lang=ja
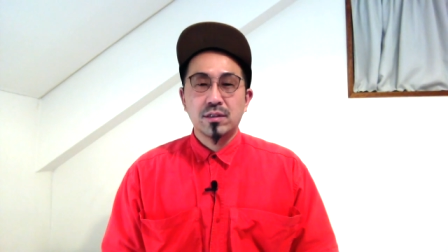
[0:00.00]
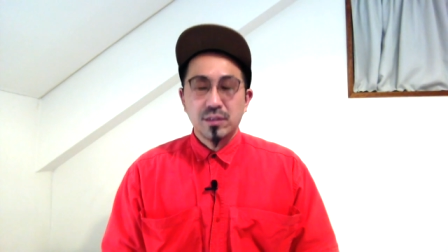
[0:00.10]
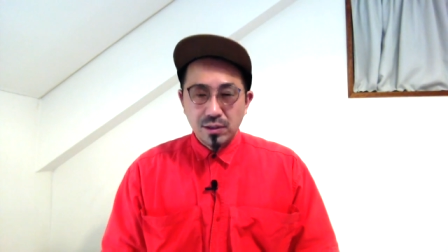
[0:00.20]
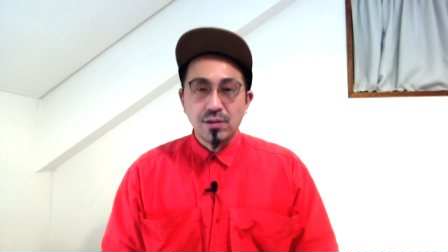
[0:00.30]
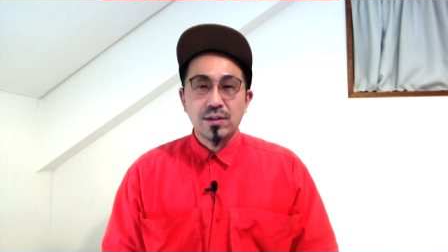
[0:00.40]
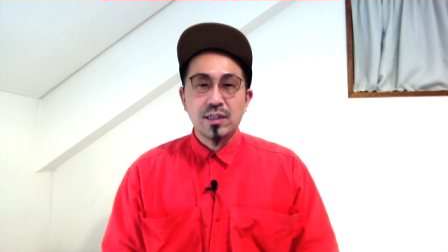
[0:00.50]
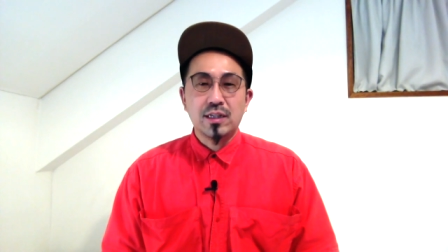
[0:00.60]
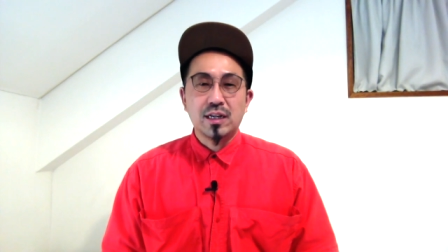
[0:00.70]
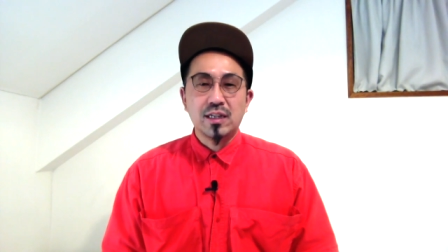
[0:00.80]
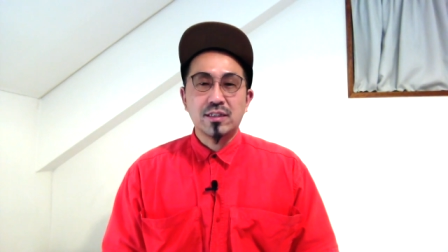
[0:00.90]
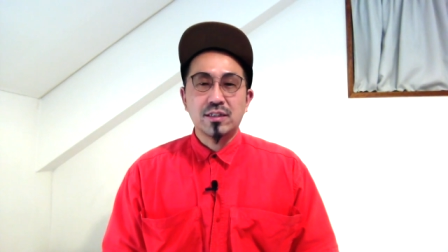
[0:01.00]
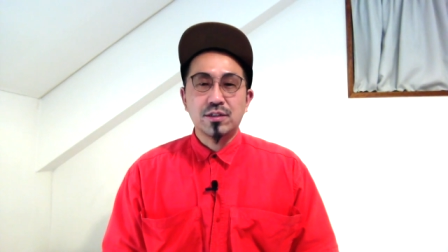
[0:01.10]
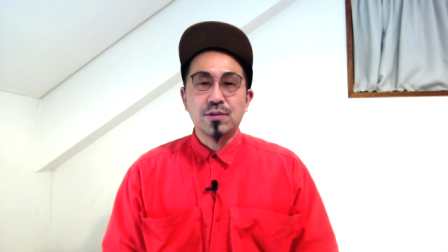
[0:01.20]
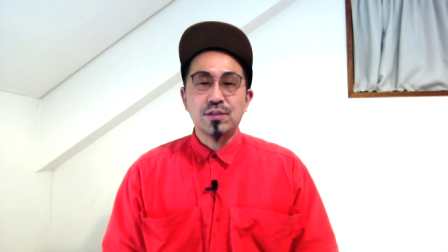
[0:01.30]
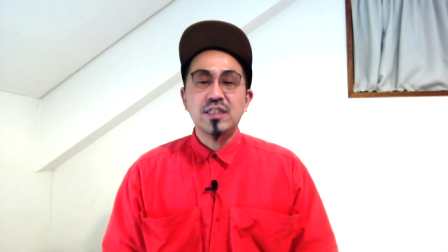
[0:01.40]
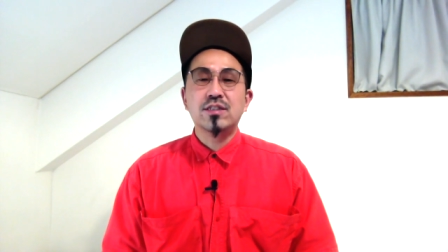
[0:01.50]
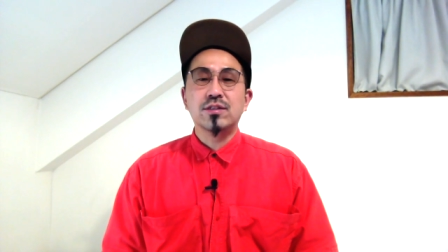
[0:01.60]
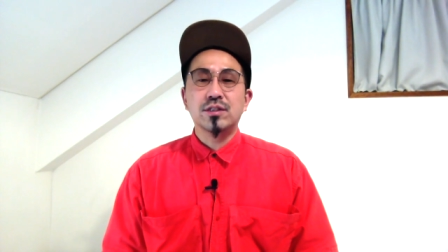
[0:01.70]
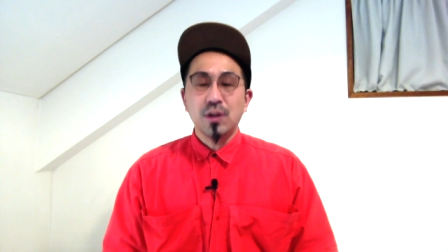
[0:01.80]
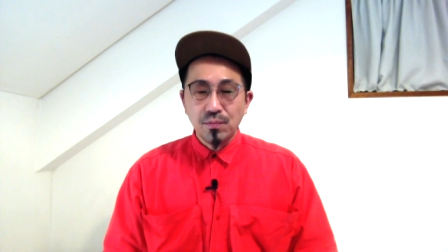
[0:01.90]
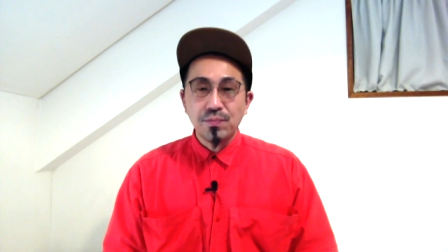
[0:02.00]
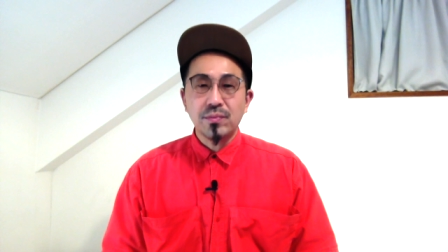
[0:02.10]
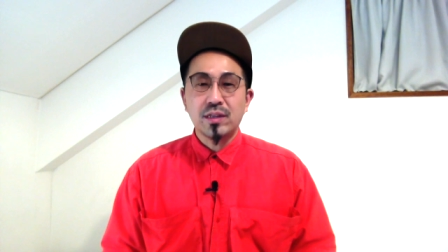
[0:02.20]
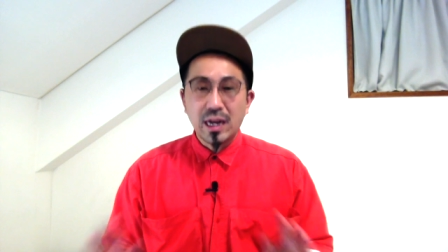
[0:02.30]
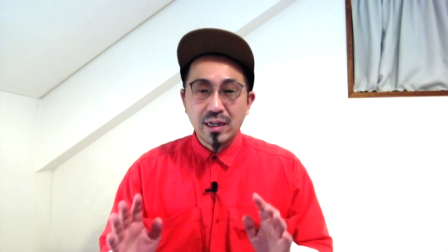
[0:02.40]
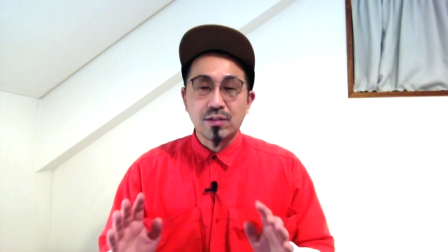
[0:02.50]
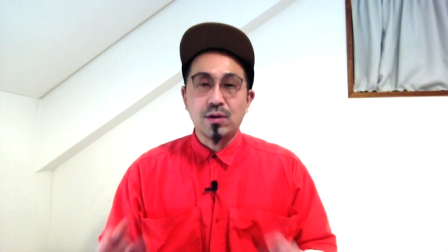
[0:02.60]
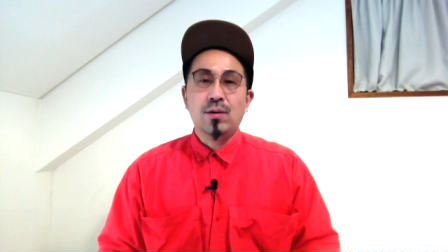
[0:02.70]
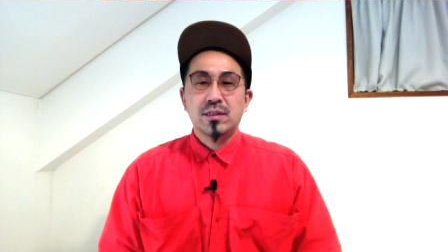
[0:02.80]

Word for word: そのインカレ出場24大学の